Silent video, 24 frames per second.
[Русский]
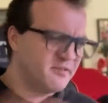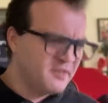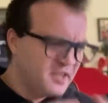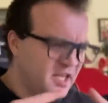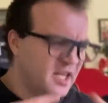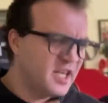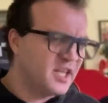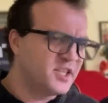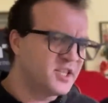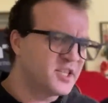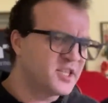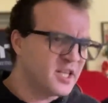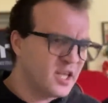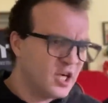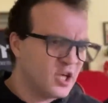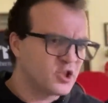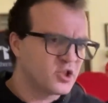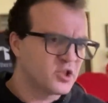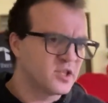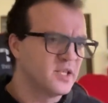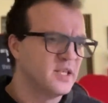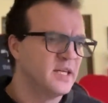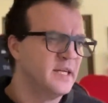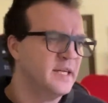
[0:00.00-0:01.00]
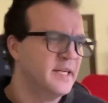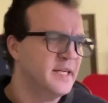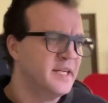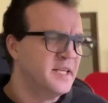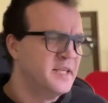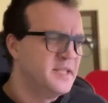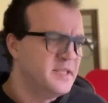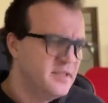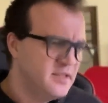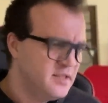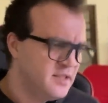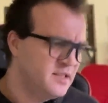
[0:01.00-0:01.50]
и они каждый
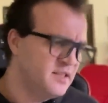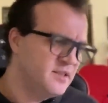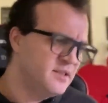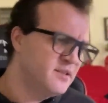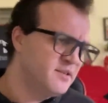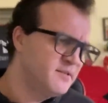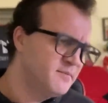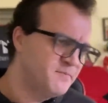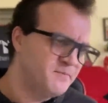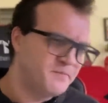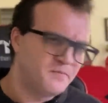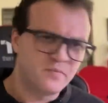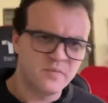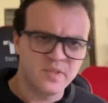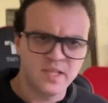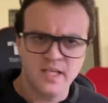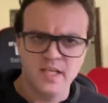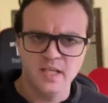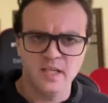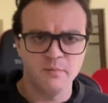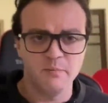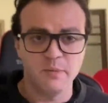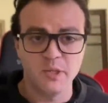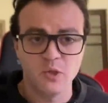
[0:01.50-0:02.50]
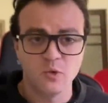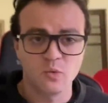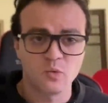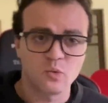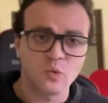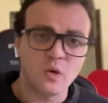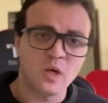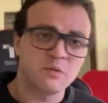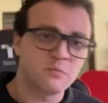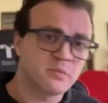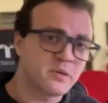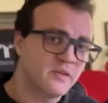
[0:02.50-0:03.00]
день или минуту
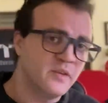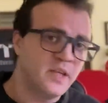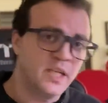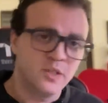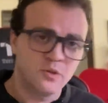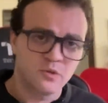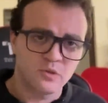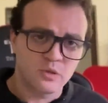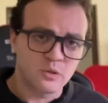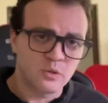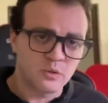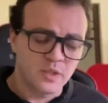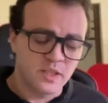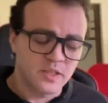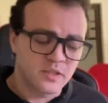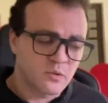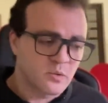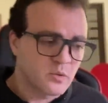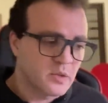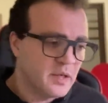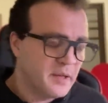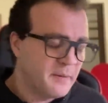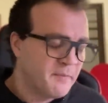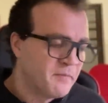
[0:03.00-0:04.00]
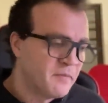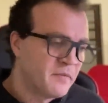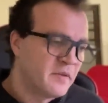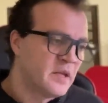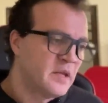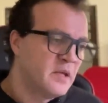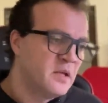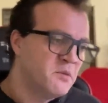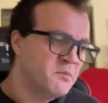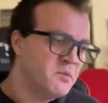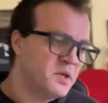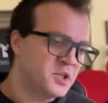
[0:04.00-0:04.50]
отправляются туда-сюда.
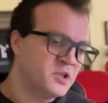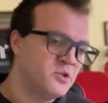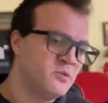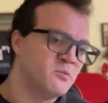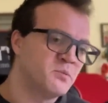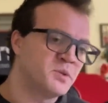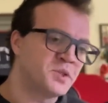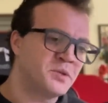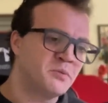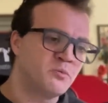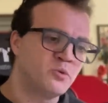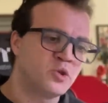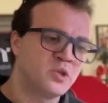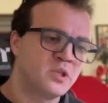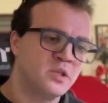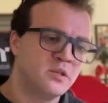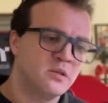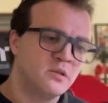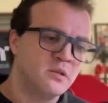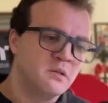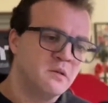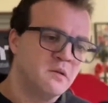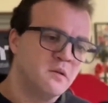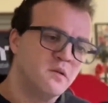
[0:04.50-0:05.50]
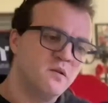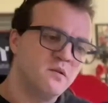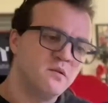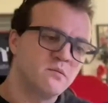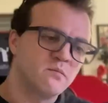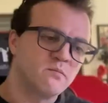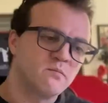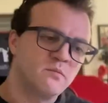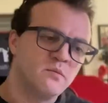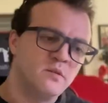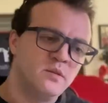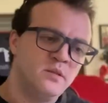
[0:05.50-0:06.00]
Почему? Потому что
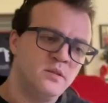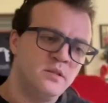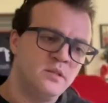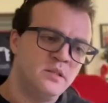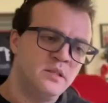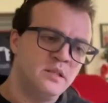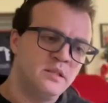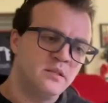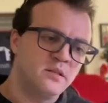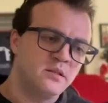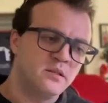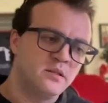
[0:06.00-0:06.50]
для